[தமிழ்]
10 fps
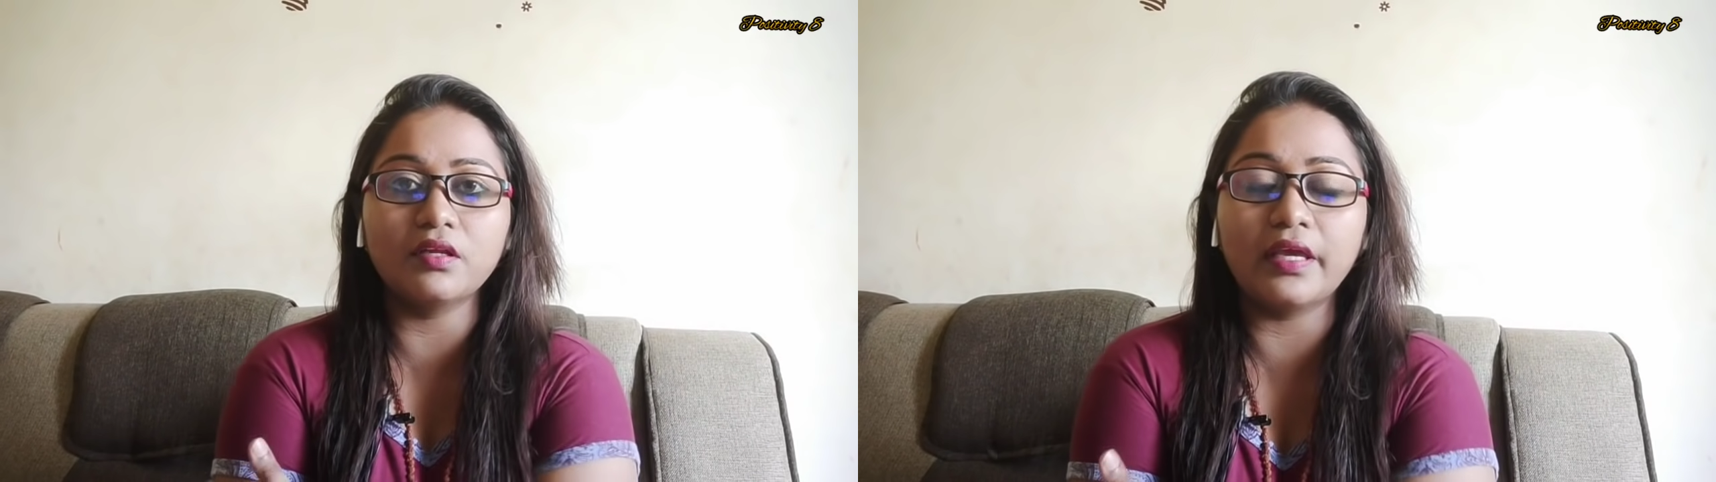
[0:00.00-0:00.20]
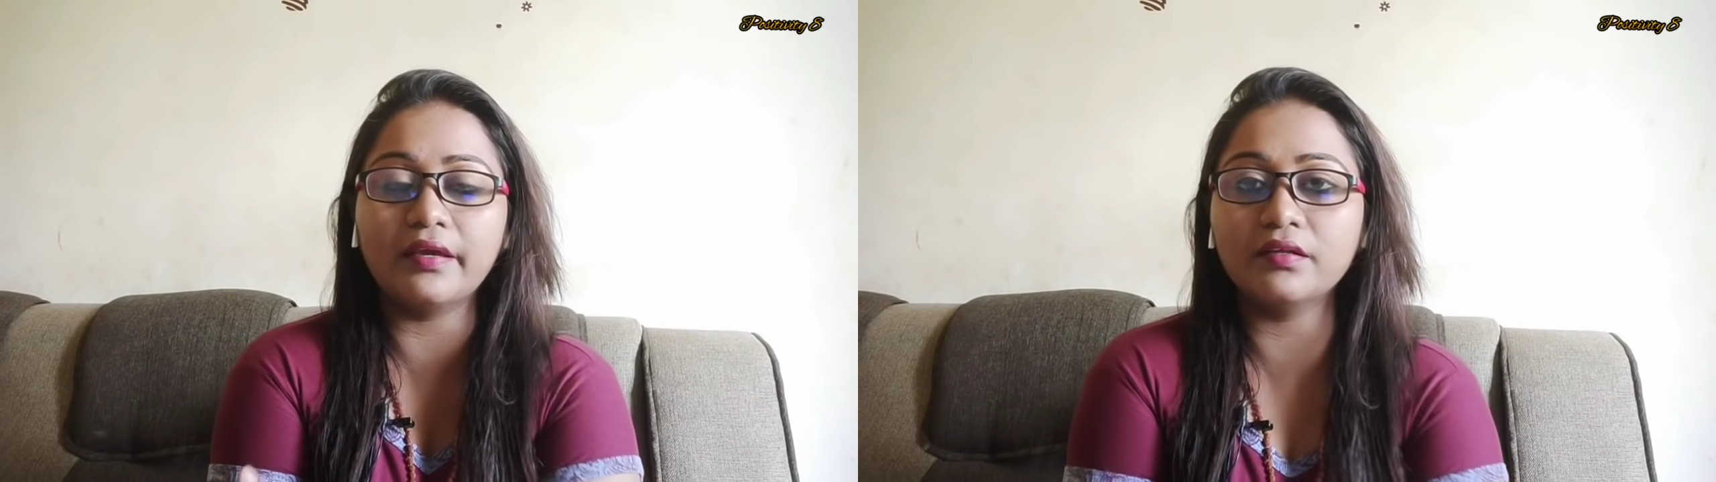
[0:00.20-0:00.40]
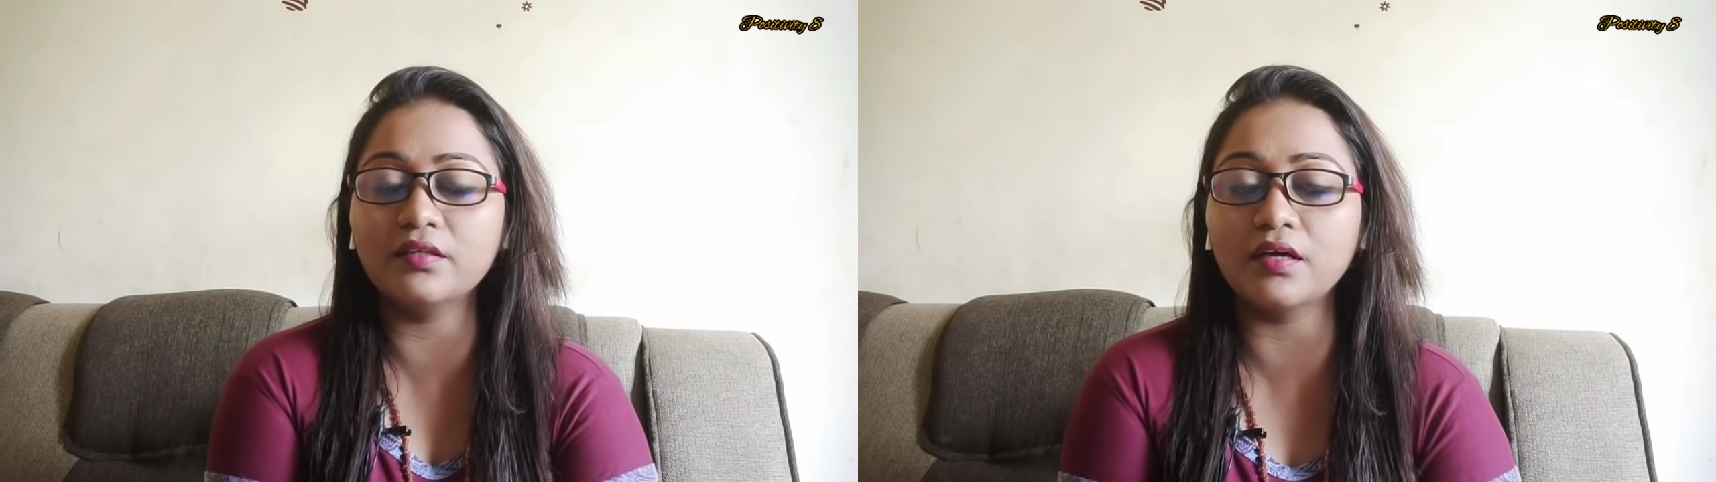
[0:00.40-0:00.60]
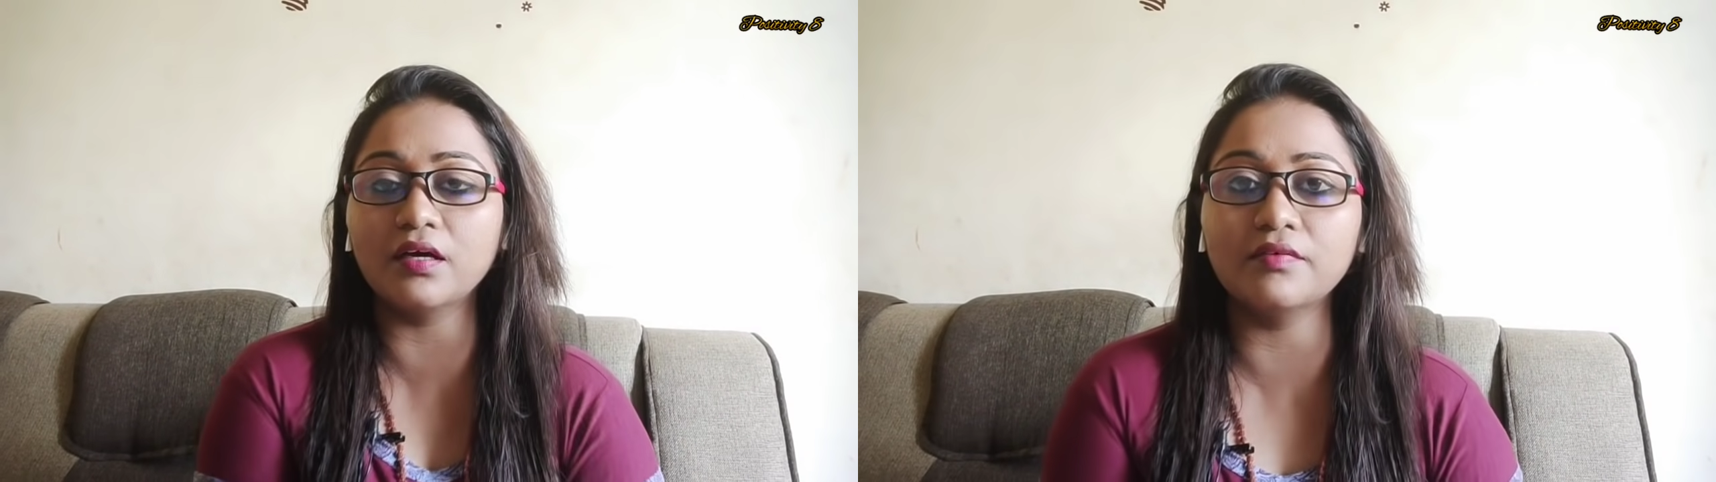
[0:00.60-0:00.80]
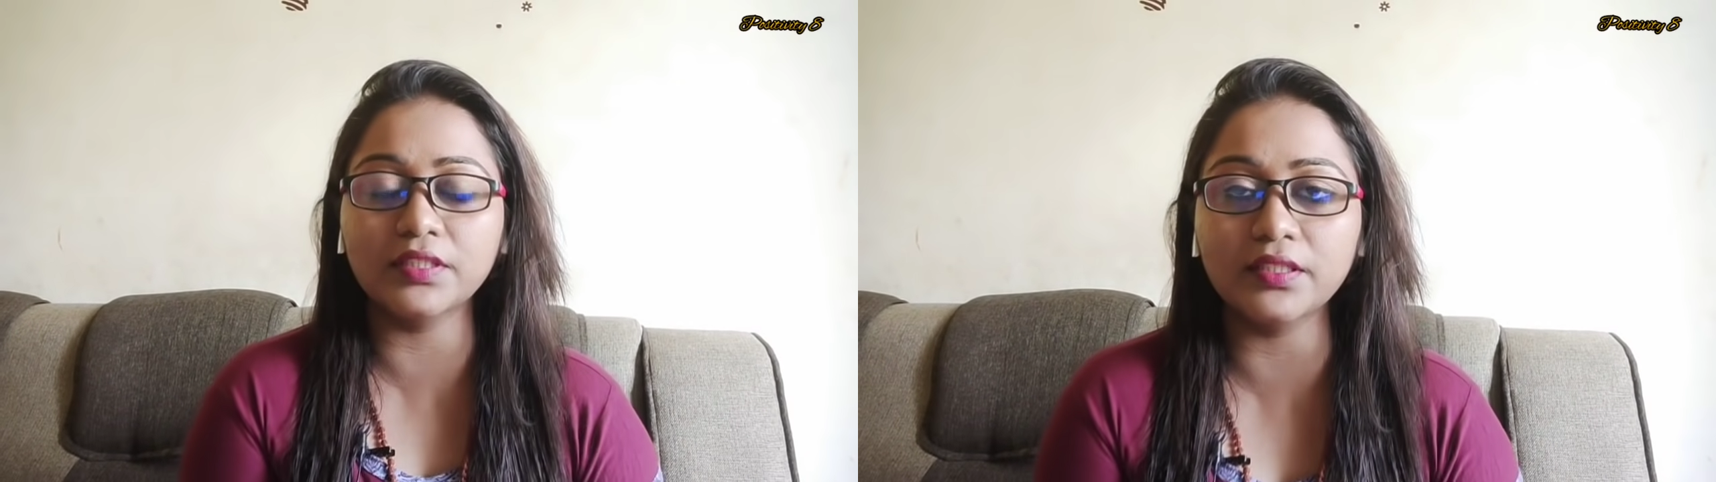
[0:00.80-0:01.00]

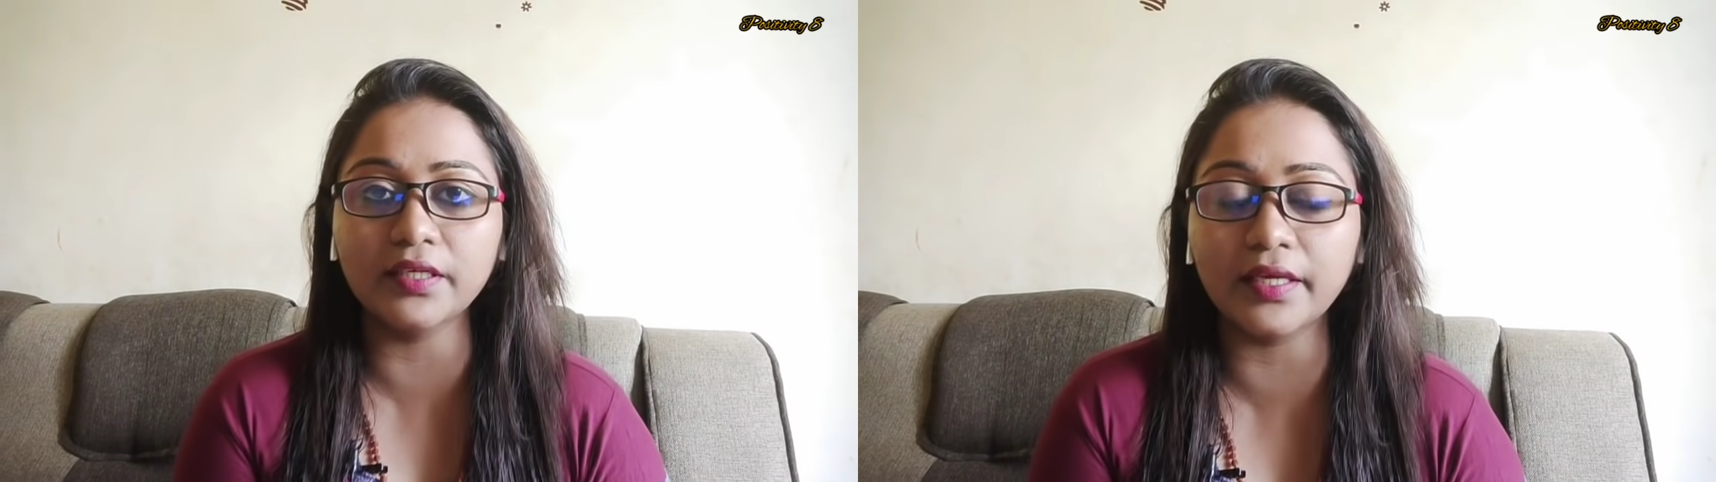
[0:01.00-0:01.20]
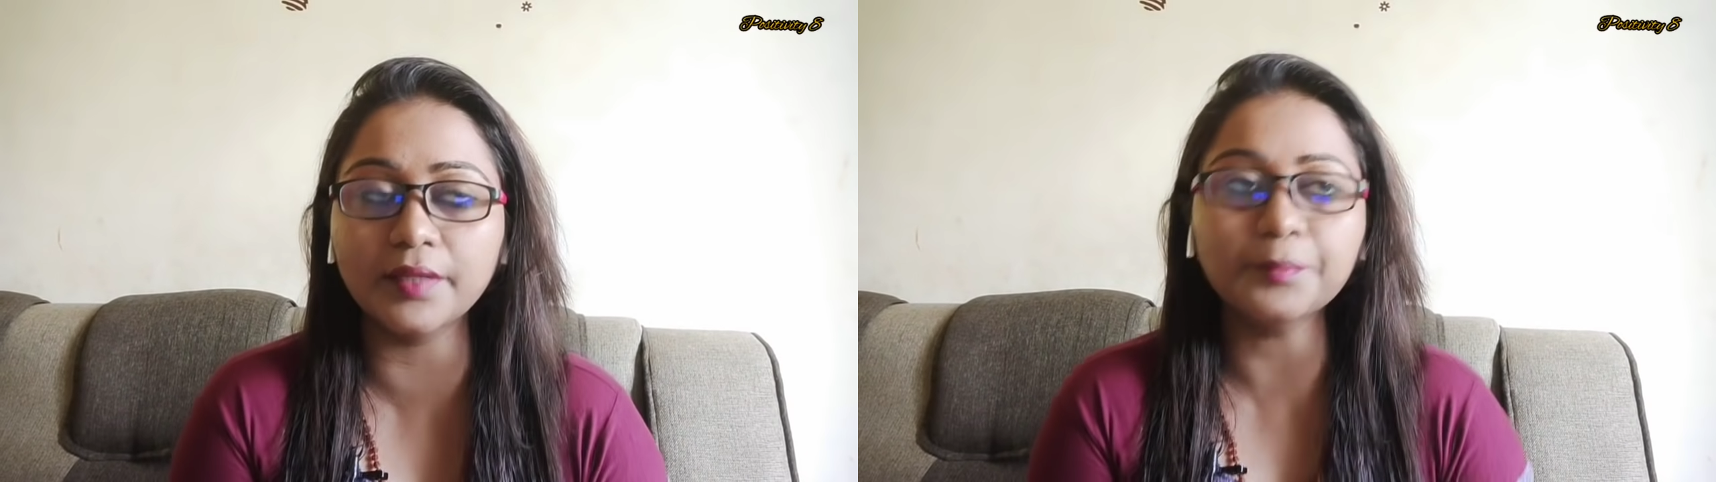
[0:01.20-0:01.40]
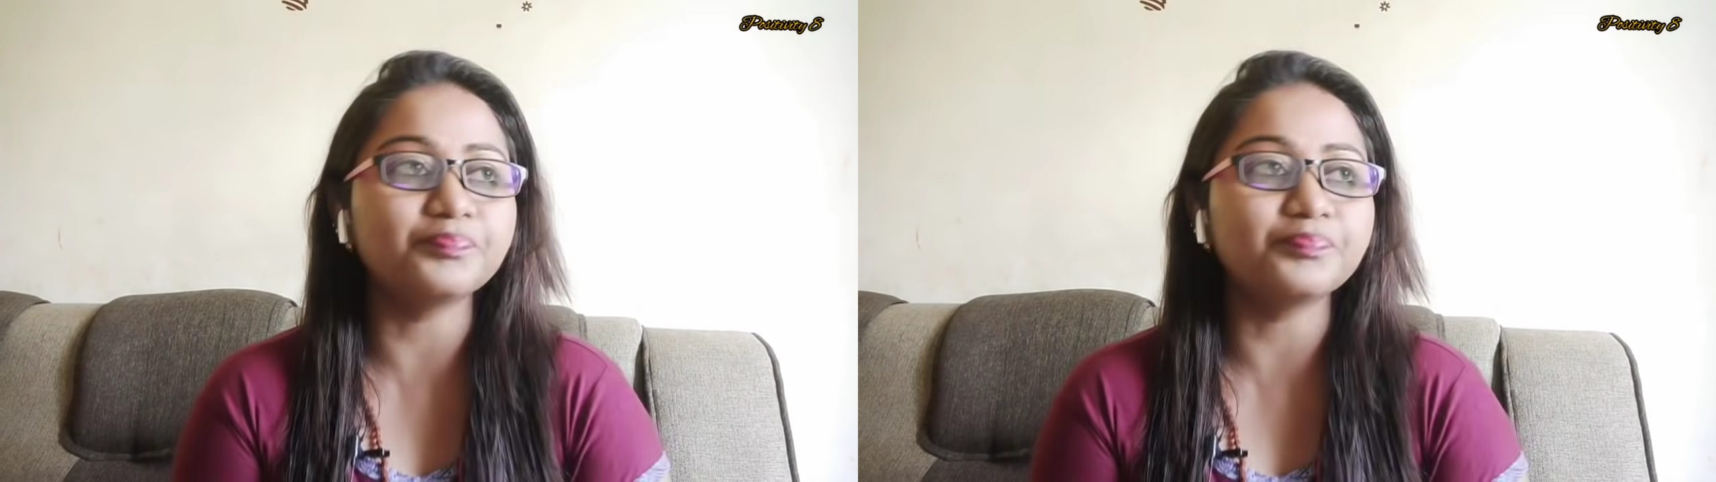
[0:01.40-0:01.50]
கேட்குறதுக்காக வந்திருக்கேன்